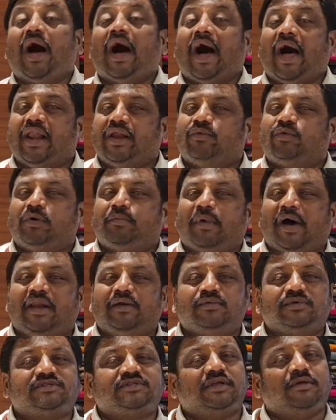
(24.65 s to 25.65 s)
హాలీవుడ్
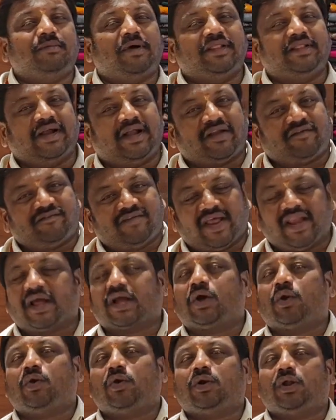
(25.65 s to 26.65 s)
బాలీవుడ్ సినిమా థియేటర్
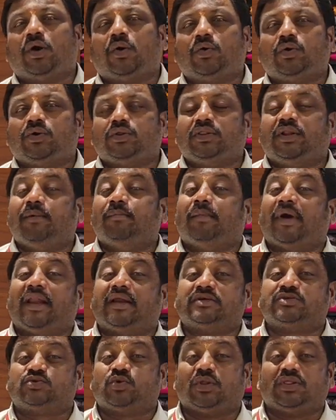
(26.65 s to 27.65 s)
వెనక రోడ్లో ఉంటుంది
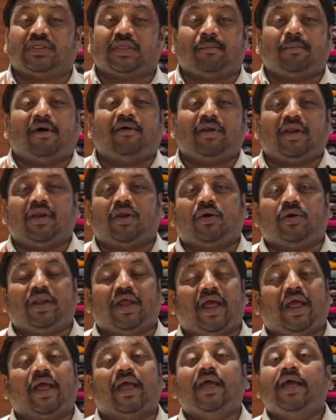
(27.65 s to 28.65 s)
మన సొంత
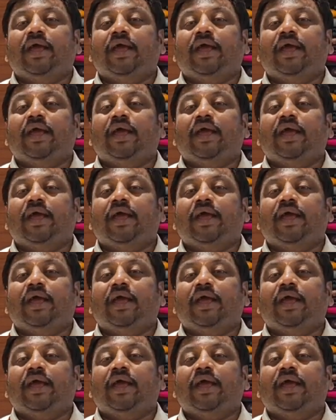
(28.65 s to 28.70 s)
భవనంలోనే